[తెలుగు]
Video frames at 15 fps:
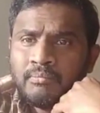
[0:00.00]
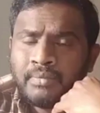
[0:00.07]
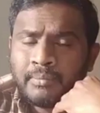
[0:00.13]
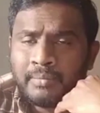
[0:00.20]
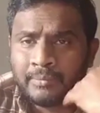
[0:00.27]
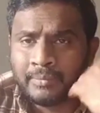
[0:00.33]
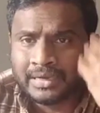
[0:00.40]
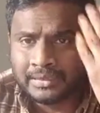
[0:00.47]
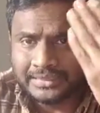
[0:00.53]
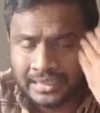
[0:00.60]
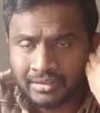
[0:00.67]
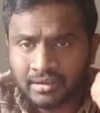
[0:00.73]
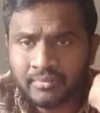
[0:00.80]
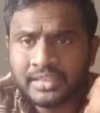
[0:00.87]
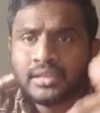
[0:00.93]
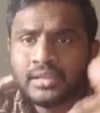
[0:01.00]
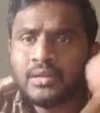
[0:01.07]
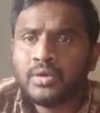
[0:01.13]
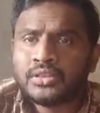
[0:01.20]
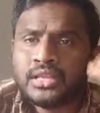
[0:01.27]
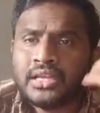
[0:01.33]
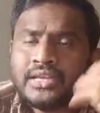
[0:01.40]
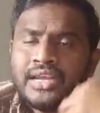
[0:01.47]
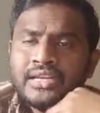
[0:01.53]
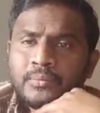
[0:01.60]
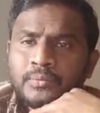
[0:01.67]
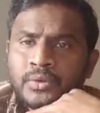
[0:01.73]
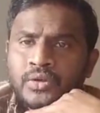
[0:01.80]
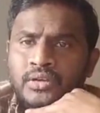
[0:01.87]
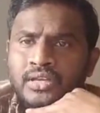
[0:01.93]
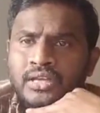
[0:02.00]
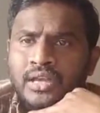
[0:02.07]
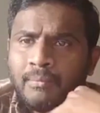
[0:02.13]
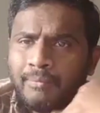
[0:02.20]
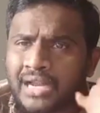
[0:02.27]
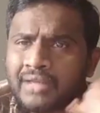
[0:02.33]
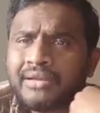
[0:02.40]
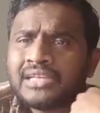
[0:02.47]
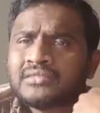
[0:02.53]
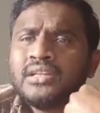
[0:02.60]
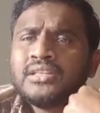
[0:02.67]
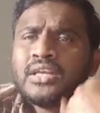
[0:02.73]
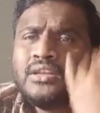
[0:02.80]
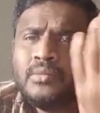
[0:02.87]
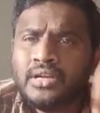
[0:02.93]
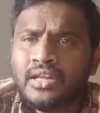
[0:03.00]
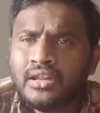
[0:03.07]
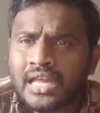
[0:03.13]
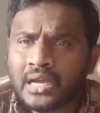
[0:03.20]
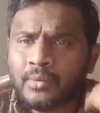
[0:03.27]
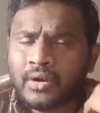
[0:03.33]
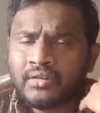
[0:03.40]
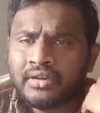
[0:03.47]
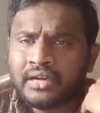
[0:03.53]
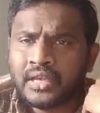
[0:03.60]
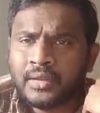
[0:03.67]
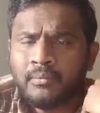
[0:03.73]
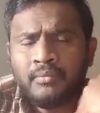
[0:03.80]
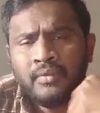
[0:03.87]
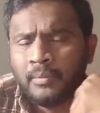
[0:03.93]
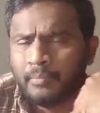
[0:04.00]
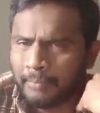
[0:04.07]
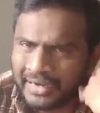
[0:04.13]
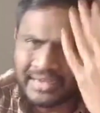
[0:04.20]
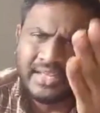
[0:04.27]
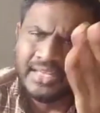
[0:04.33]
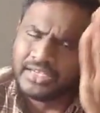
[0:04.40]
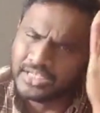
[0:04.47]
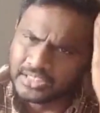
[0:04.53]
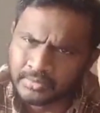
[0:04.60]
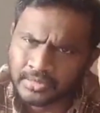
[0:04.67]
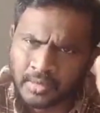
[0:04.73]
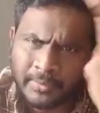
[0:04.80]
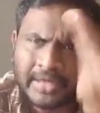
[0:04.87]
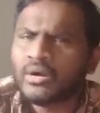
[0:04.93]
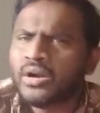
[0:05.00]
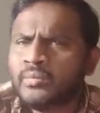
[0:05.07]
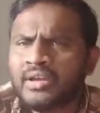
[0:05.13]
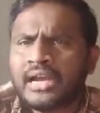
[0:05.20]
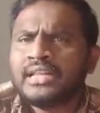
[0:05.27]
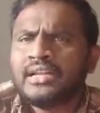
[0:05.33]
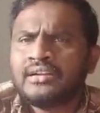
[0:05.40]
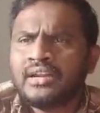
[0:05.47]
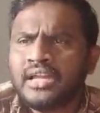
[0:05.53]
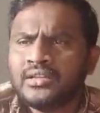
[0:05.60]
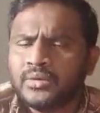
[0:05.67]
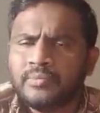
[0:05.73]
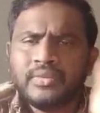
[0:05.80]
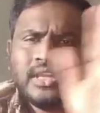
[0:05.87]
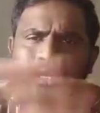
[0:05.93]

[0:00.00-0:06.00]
మన మన జీవనమే తెలుగు మొత్తం తెలుగైనప్పుడు మన రాష్ట్రంలో తెలుగు మీడియం లేకపోవడం ఏంటి పెట్టండి ఇంగ్లీష్ మీడియం పెట్టుకోండి మేము కాదంటలేదు